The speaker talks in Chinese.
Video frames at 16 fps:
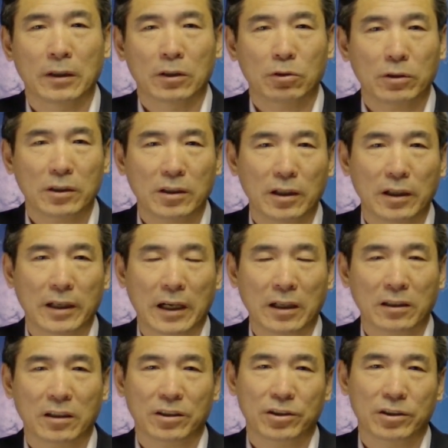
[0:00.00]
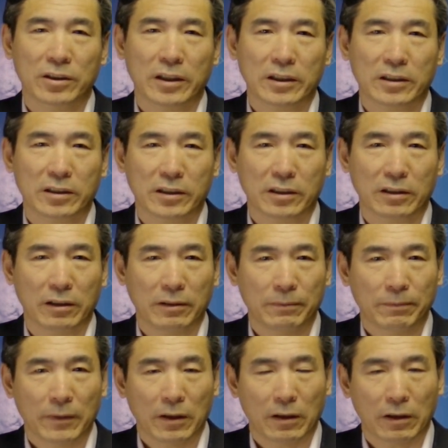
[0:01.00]
所以这两者之间是一个
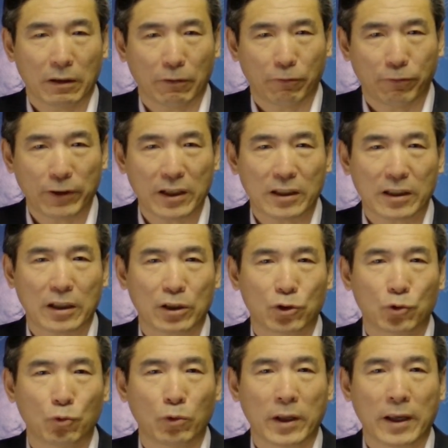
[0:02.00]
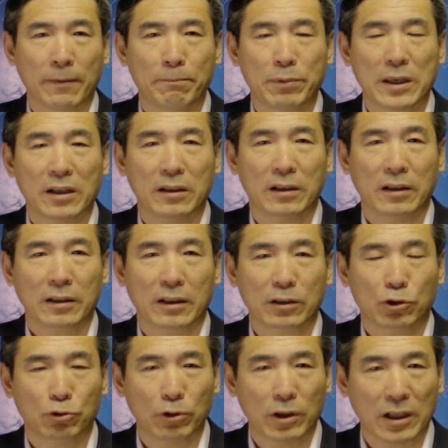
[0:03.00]
呃非常珠联璧合的。
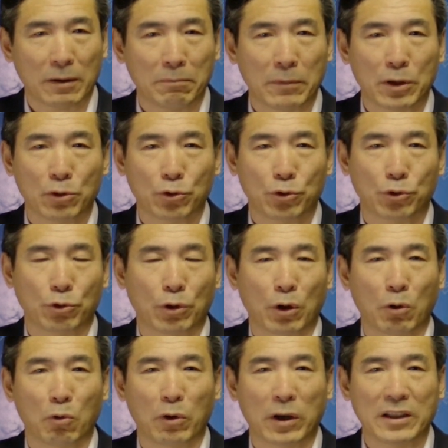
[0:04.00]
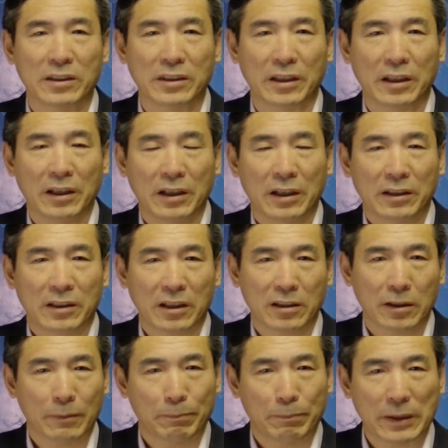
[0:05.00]
虽然没有血缘关系，
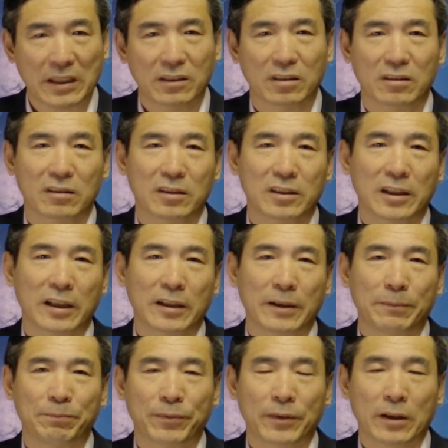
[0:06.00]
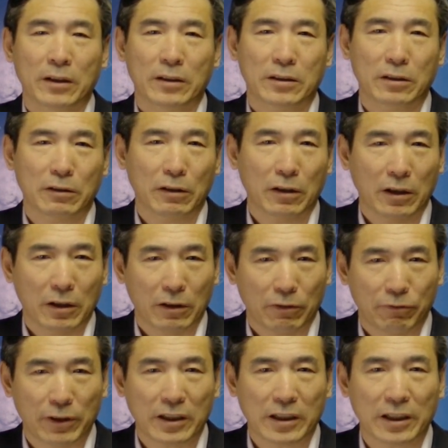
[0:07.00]
但是彼此之间呢是
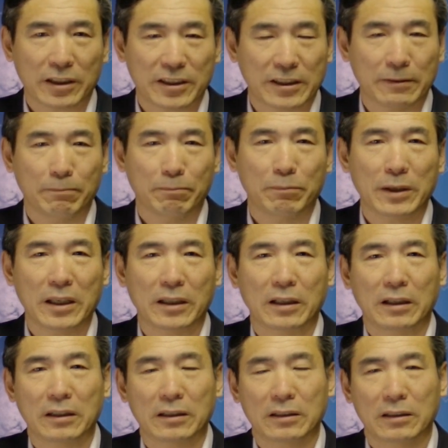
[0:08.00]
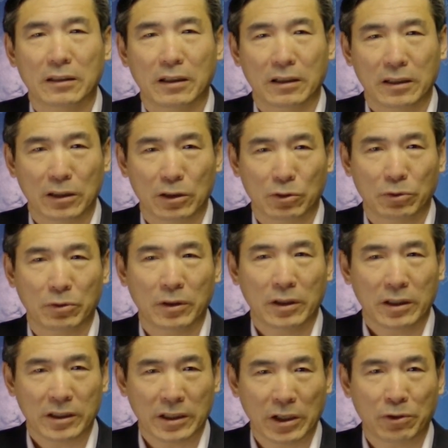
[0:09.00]
非常紧密的呃一种
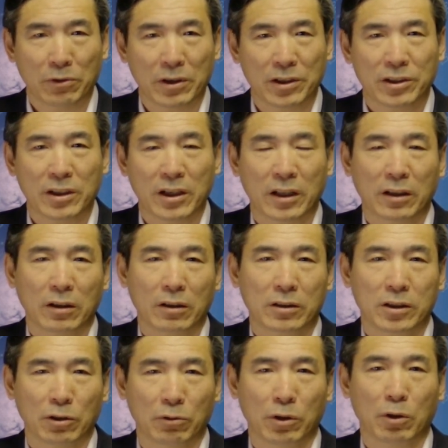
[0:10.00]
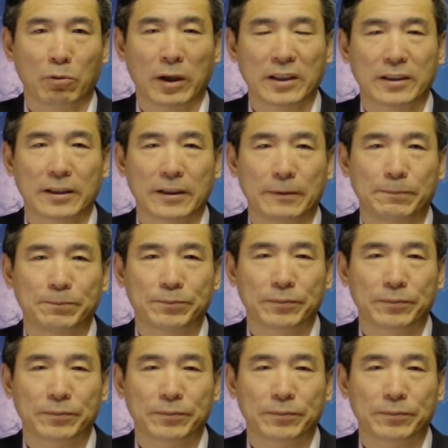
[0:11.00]
人与人之间的社会关系。